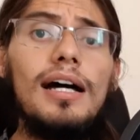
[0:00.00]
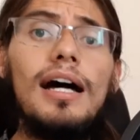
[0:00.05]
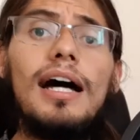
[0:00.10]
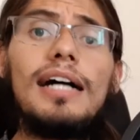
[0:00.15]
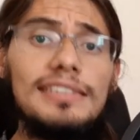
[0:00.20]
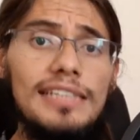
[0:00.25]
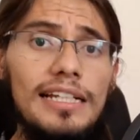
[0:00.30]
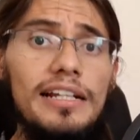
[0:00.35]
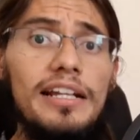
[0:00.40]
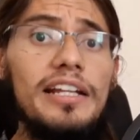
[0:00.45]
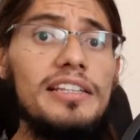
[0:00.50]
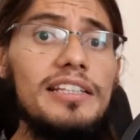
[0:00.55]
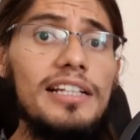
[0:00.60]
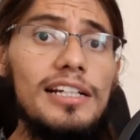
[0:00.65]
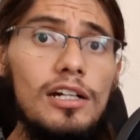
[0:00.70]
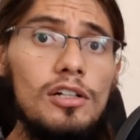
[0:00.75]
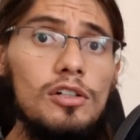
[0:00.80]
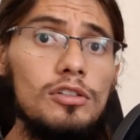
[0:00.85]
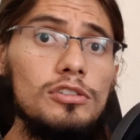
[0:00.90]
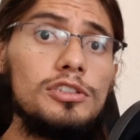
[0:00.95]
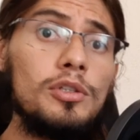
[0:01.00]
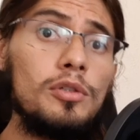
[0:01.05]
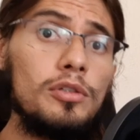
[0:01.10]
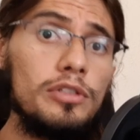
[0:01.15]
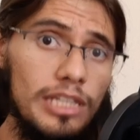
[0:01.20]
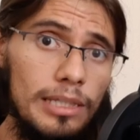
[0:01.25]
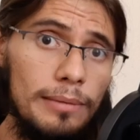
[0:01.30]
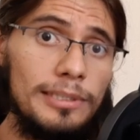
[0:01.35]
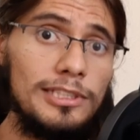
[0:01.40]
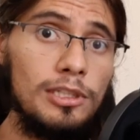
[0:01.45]
hacer crítica
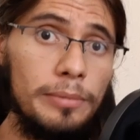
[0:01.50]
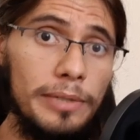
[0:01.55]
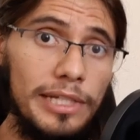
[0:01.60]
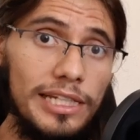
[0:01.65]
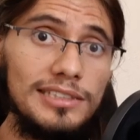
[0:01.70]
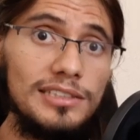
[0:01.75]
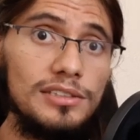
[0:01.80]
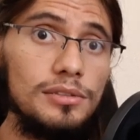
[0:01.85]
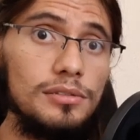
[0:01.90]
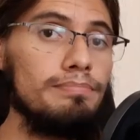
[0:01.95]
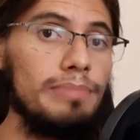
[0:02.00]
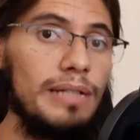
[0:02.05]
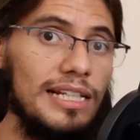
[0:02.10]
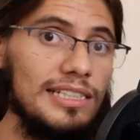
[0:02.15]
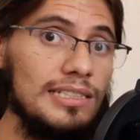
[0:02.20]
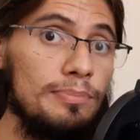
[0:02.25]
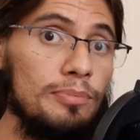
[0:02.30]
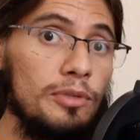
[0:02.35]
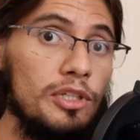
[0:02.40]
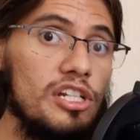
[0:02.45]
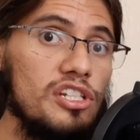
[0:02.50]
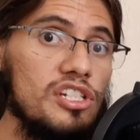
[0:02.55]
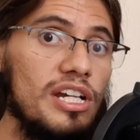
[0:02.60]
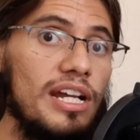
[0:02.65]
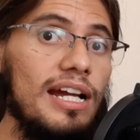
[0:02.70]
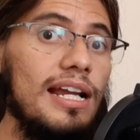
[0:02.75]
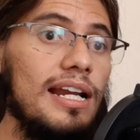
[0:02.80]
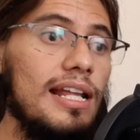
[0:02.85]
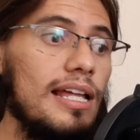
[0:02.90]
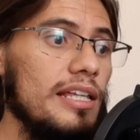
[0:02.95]
constructiva sobre esto, para así poder
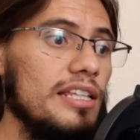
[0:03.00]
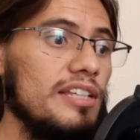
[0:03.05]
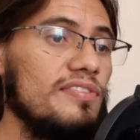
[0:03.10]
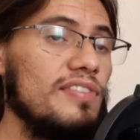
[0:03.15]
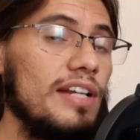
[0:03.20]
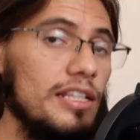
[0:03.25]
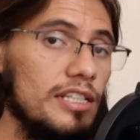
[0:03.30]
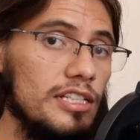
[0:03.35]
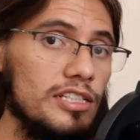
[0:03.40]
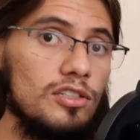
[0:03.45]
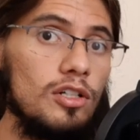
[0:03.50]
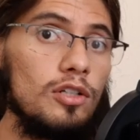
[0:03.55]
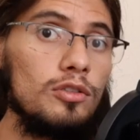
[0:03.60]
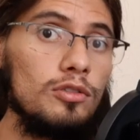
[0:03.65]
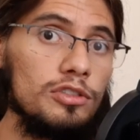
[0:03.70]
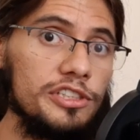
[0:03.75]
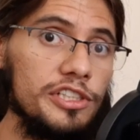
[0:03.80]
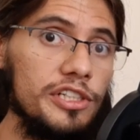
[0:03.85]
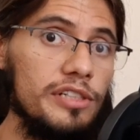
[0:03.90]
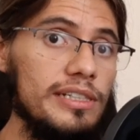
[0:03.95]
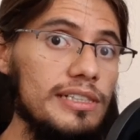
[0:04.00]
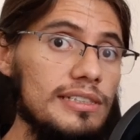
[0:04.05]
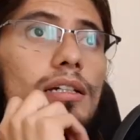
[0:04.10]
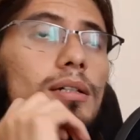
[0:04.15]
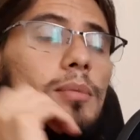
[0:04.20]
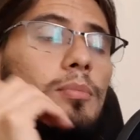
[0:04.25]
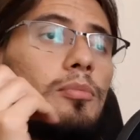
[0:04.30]
llegar a diferentes conclusiones.